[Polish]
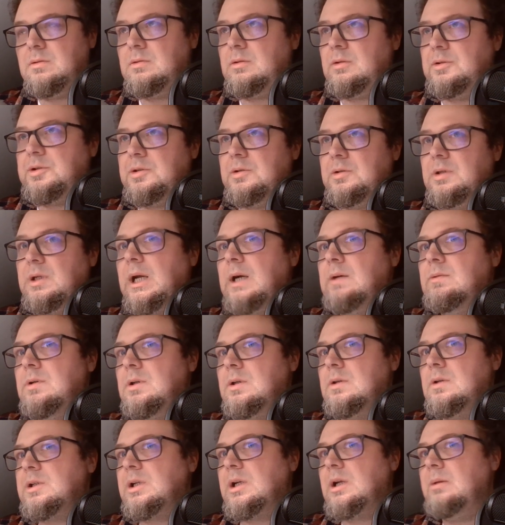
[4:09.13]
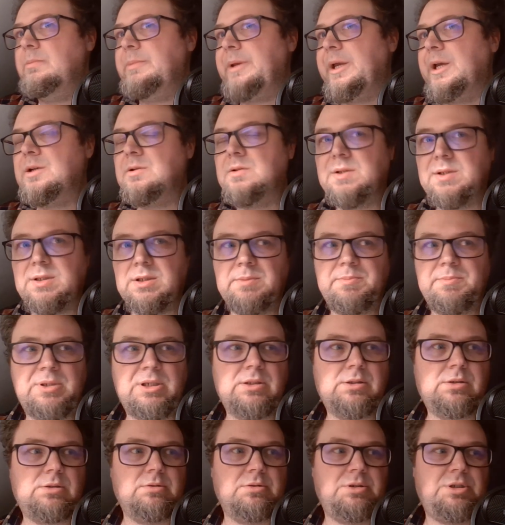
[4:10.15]
osiągały oszałamiające
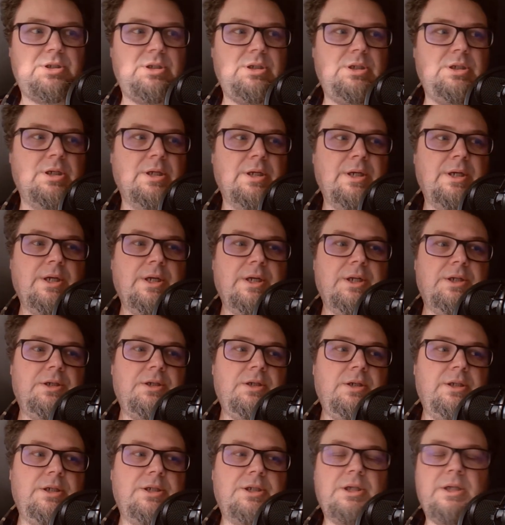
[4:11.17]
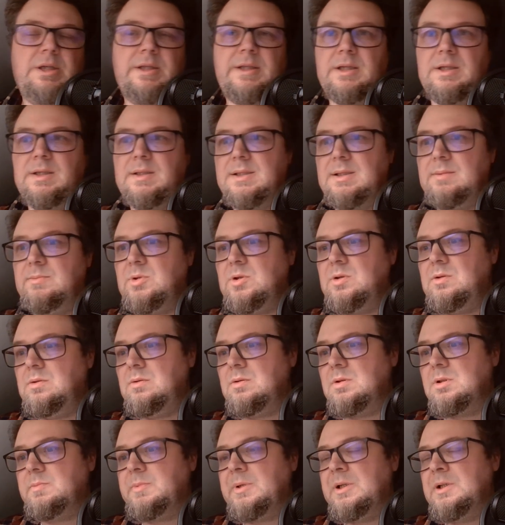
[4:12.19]
prędkości, czyli jeżeli taki samochód
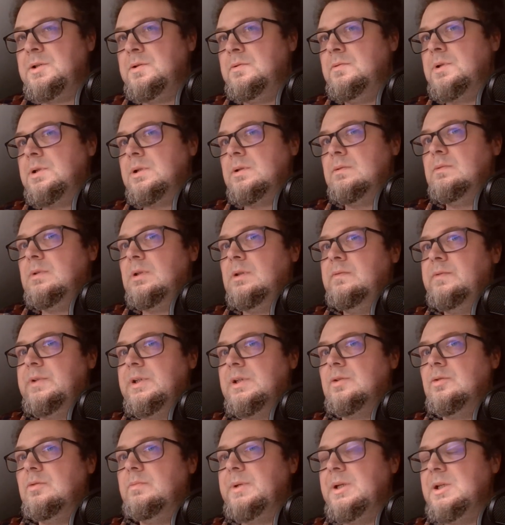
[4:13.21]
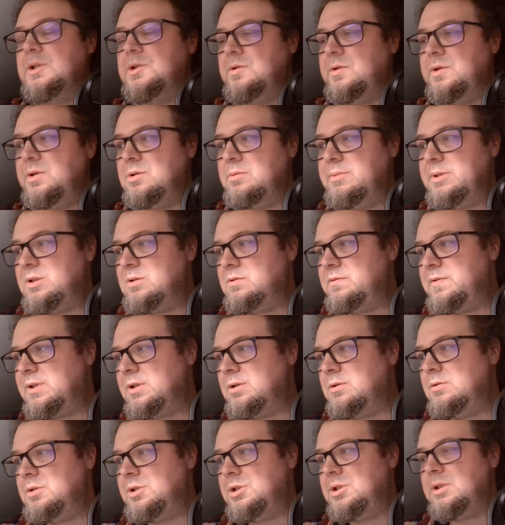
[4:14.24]
rozpędził się do 25 km na
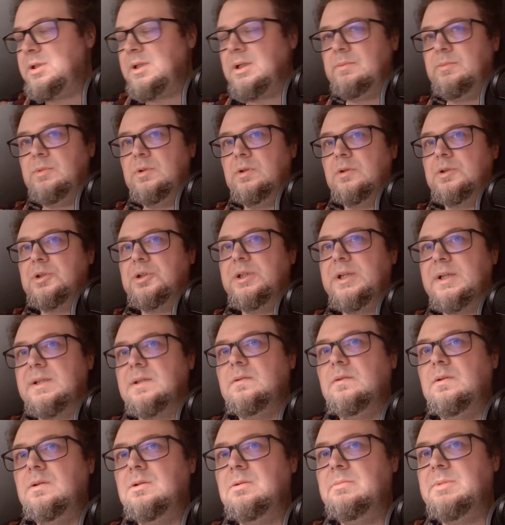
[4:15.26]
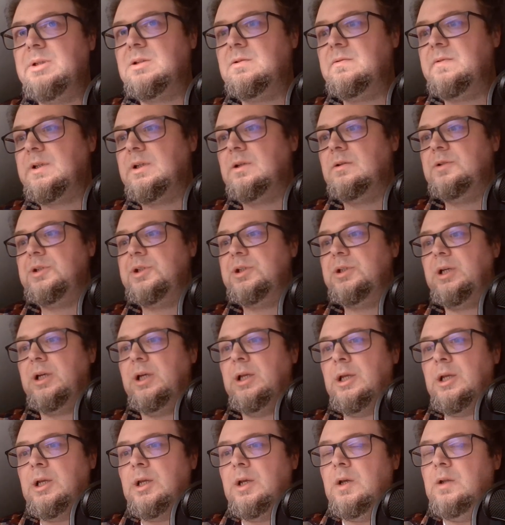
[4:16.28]
godzinę albo do 30 km na godzinę,
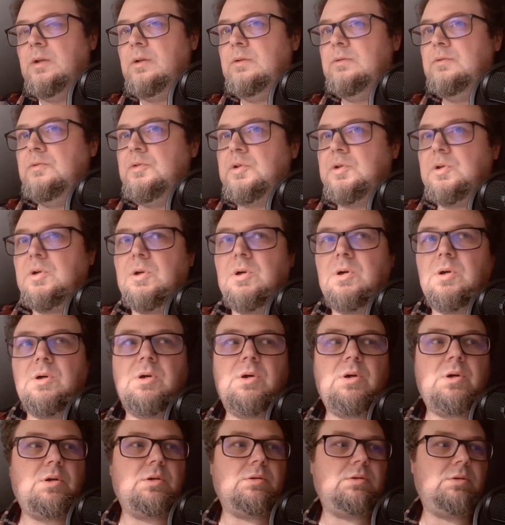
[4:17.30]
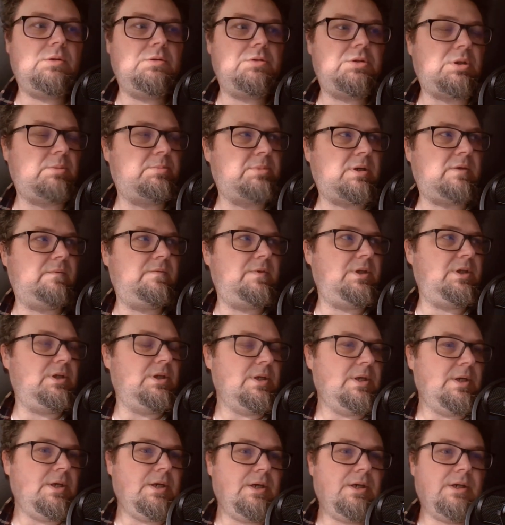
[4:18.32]
to już ho, ho, ho, to już naprawdę
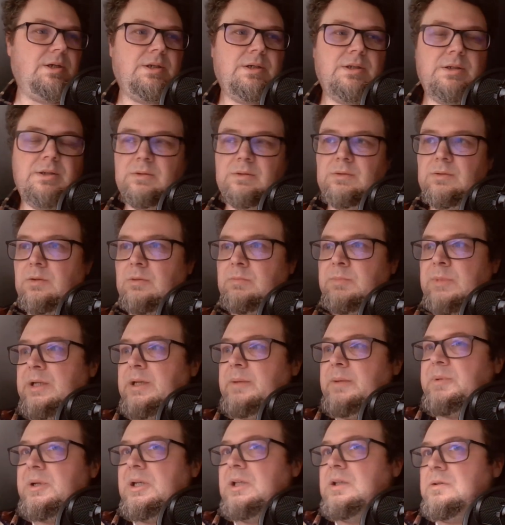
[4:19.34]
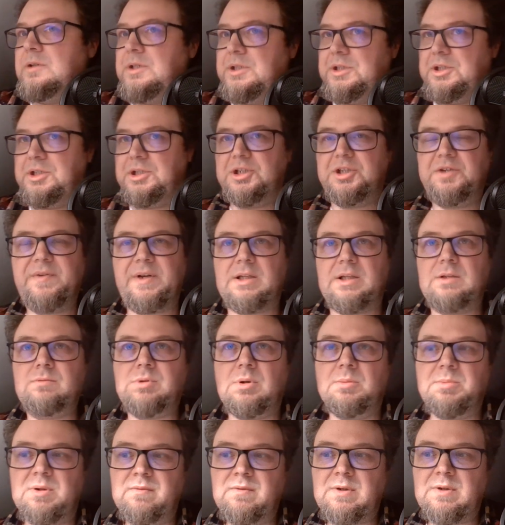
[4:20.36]
e, normalnie prędkość światła,
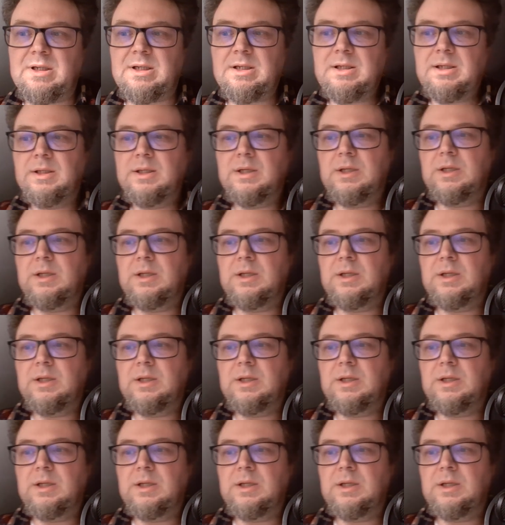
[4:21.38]
prawda?